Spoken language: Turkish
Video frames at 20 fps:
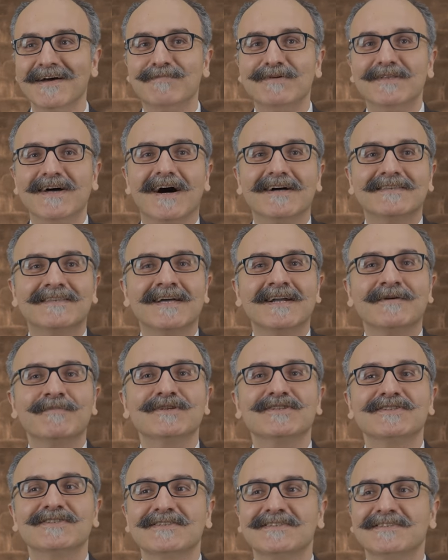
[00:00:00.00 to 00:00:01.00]
Bir de at
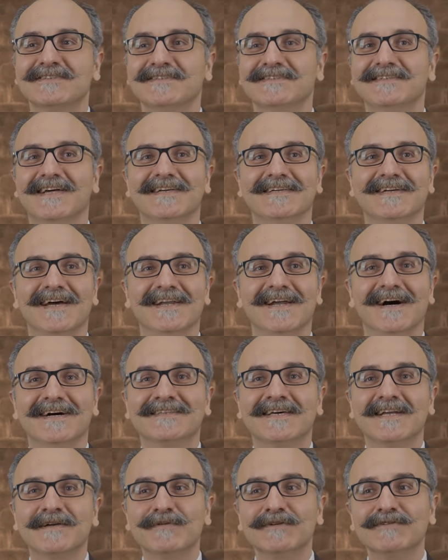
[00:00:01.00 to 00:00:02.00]
arabacısısın sen yani.
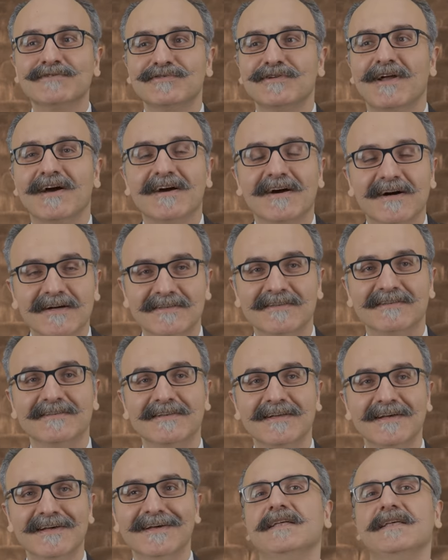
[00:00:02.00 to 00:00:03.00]
At arabası süren
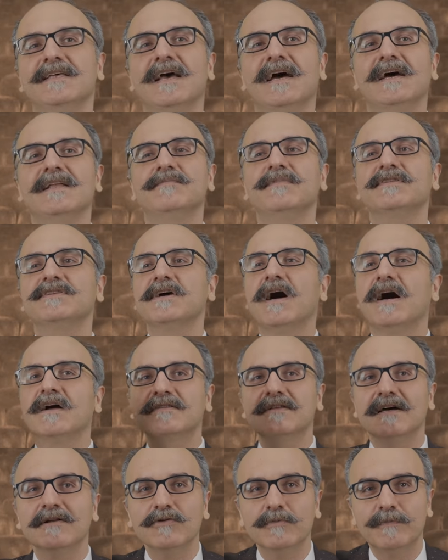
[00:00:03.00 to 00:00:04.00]
kadın yani mesela
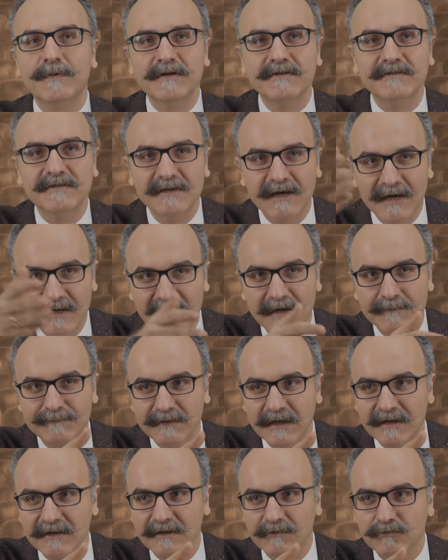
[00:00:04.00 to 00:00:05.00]
Arsene Lupin'i siyahi
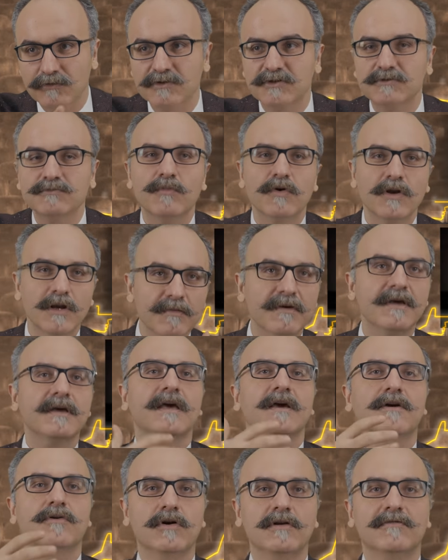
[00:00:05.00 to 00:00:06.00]
yaptılar ya en son. Şimdi böyle bir
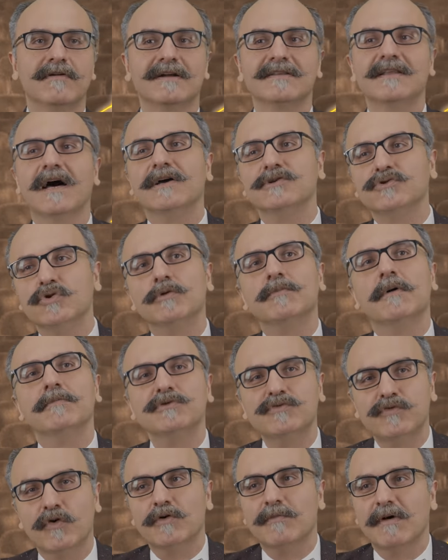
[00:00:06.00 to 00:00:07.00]
ekol var. Daha önce
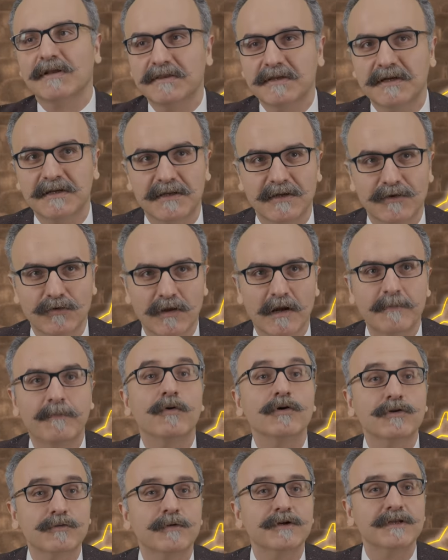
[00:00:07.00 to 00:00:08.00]
olmamış formatları deniyorlar.
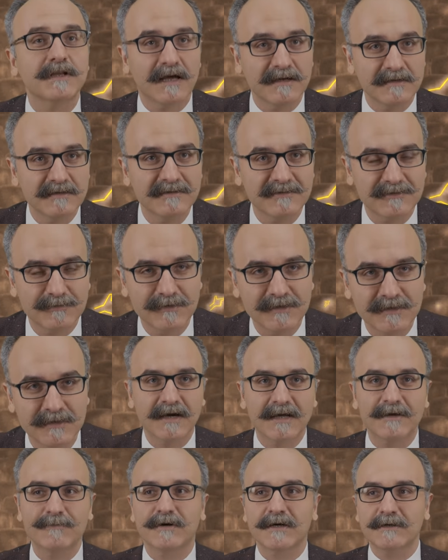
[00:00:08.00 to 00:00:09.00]
Postmodernizmin
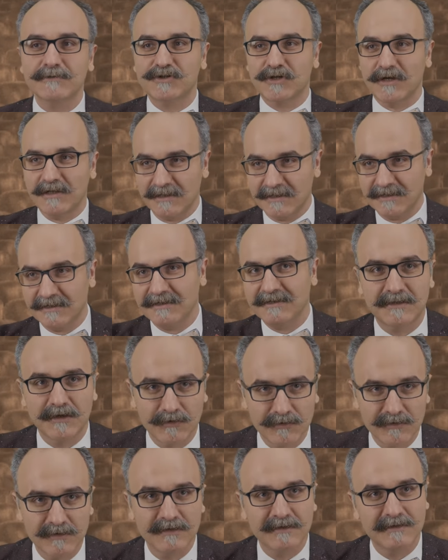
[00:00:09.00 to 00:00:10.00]
garip garip şeyleri
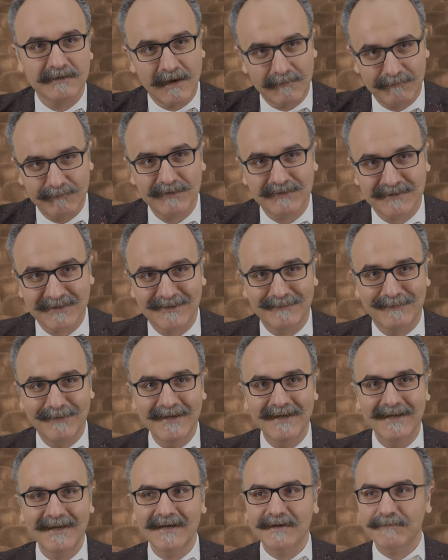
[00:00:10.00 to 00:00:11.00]
teori yapması
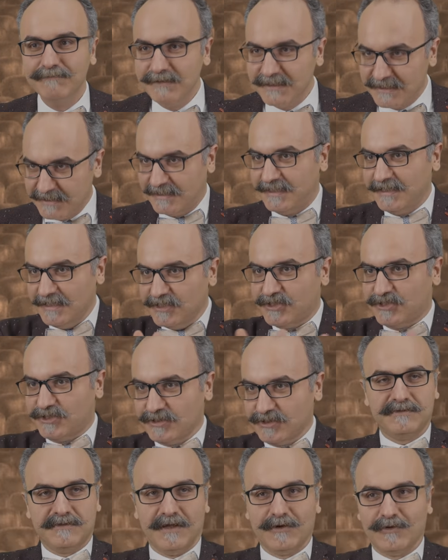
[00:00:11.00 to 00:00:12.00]
gibi bittiği
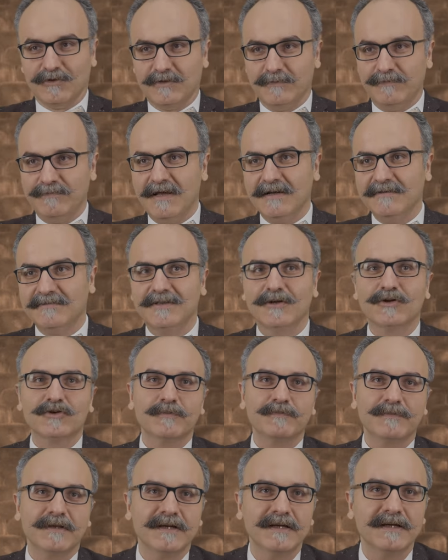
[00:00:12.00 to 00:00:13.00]
için stereotipler
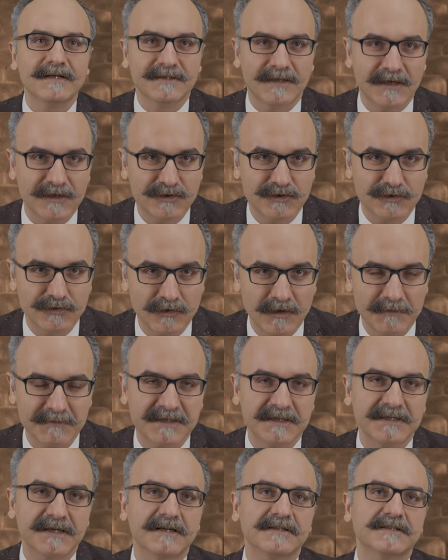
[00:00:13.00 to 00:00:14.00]
stereotipleri değiştiriyorlar.
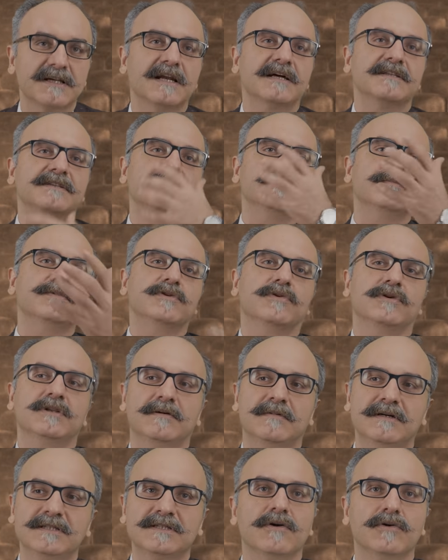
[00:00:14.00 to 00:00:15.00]
Mesela Yeni Zelandalı biri
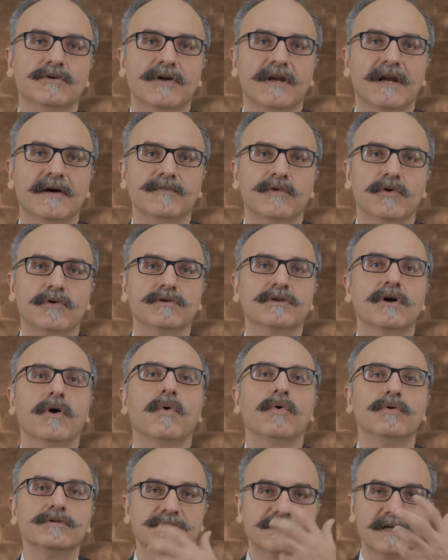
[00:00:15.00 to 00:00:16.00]
olamaz. O dönemde orada
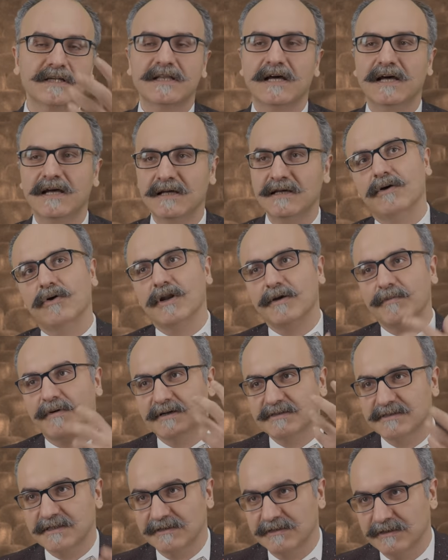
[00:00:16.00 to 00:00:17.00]
olsa da öyle bir
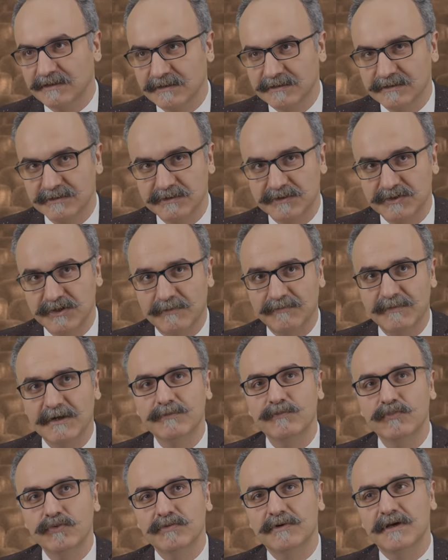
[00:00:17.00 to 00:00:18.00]
aksanla şey
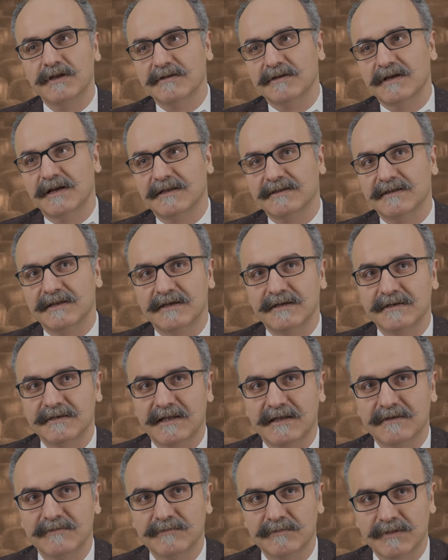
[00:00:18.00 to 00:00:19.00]
yapmaz. Yeni Zelanda'ya
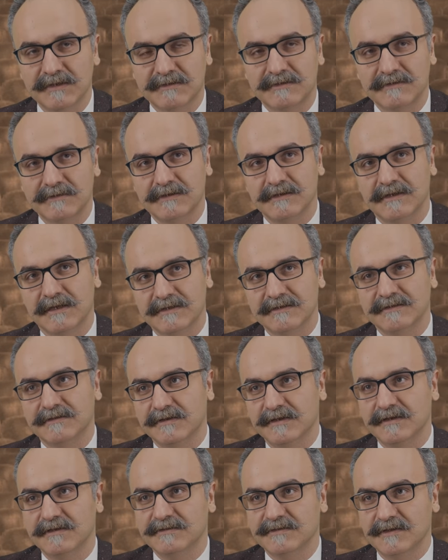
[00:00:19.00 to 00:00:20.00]
giden batıların
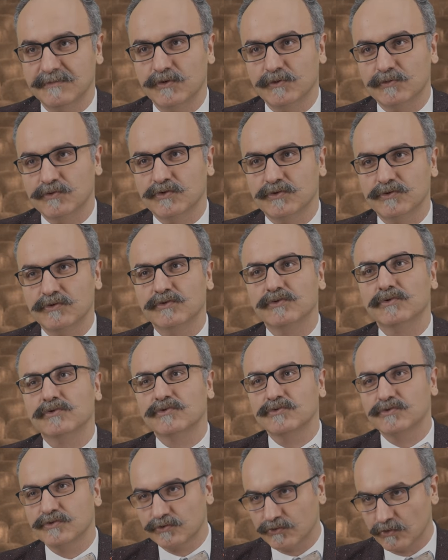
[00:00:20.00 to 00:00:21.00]
İngilizlerin büyük bir çoğunu
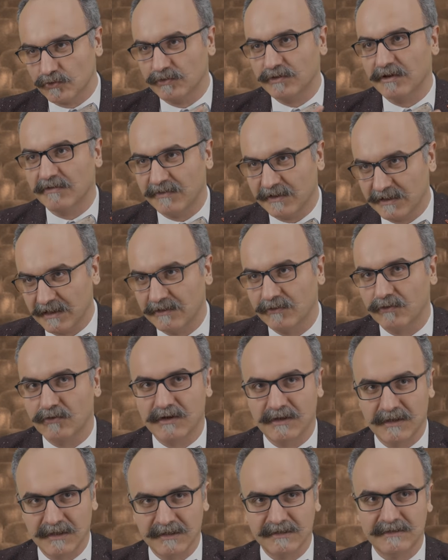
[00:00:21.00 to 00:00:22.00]
19. sonunda falan
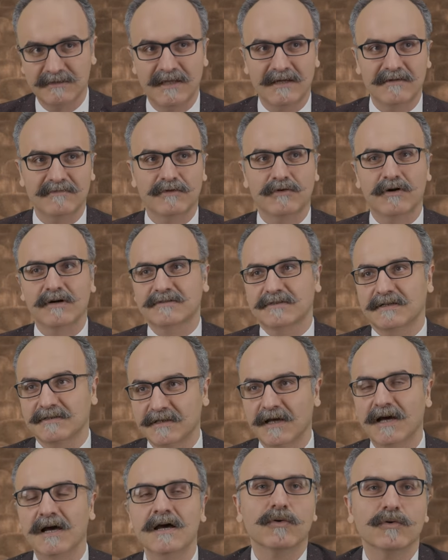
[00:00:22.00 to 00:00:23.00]
oraya gittiler ve o aksan
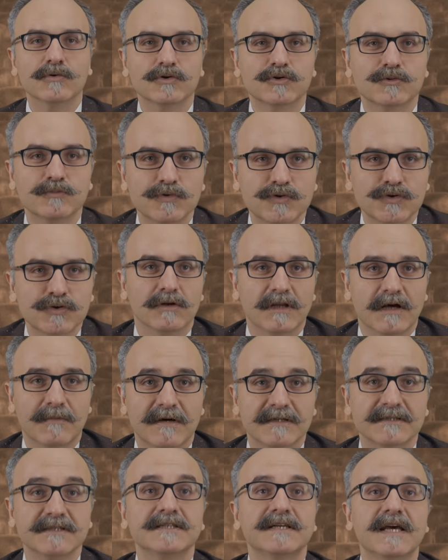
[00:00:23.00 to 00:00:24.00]
oluşmuş
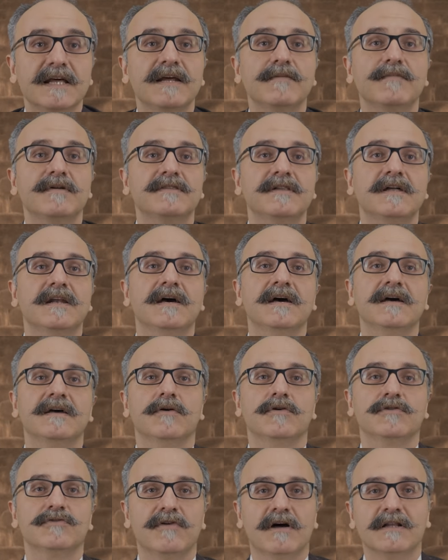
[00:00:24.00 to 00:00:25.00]
olamazdı. Gene mesela
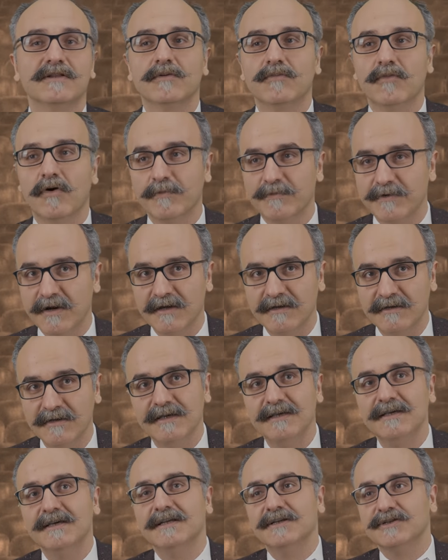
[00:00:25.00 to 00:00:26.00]
Osvaldo Mowbray
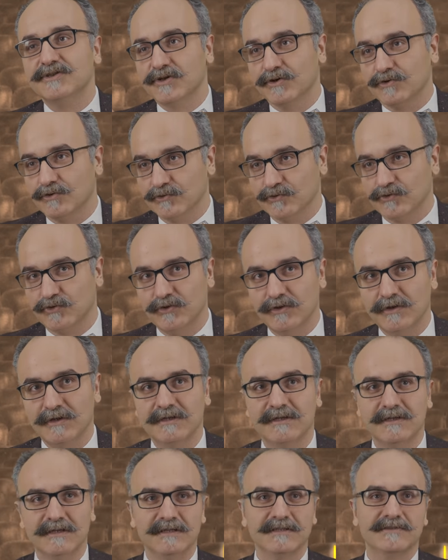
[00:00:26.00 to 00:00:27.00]
İngilizce konuşuyor.
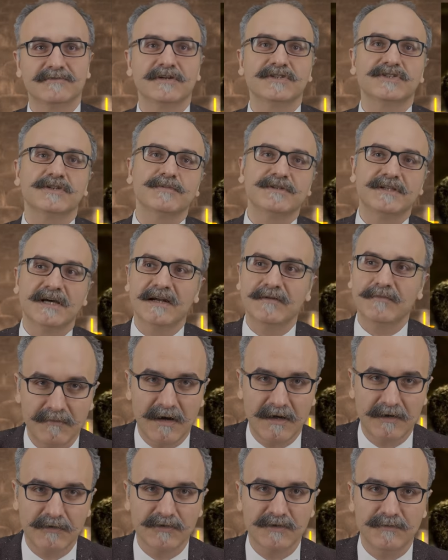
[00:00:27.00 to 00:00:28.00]
İngiliz var. İşte bir tane
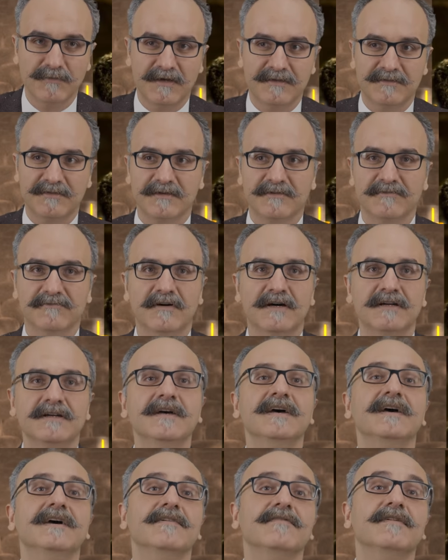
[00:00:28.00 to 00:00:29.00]
Marco da Mexican var
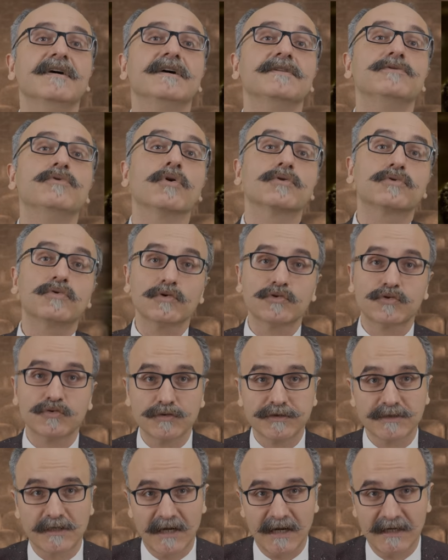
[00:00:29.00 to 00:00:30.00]
ve Doktor
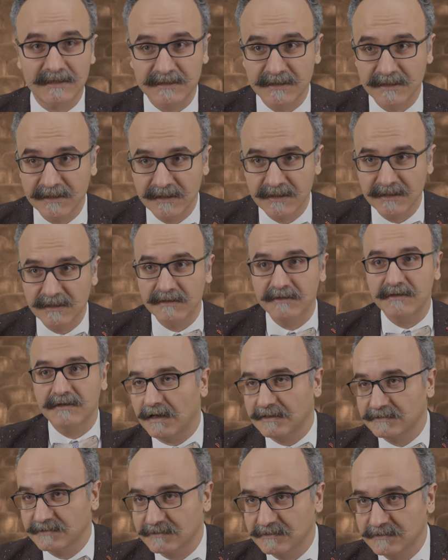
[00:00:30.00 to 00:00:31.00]
Schultz karakteri ki
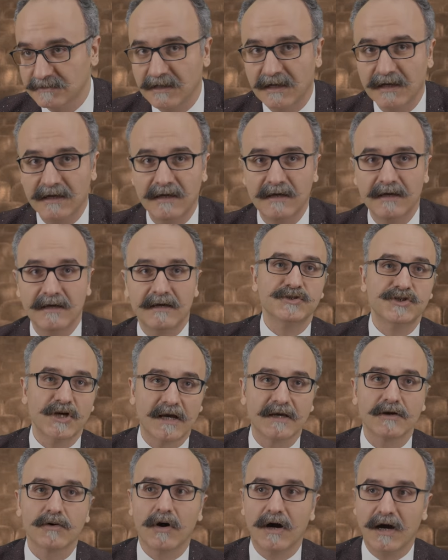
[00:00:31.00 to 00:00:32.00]
aslında
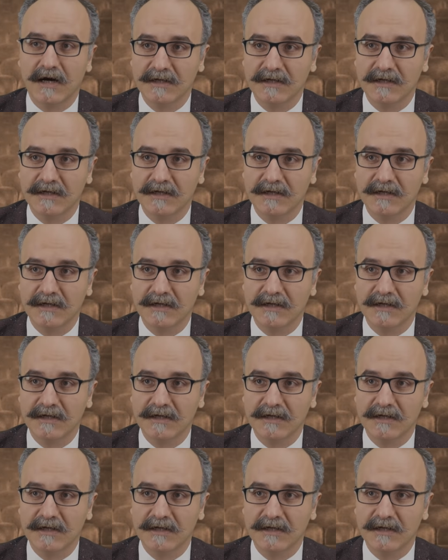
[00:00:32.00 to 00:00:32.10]
Django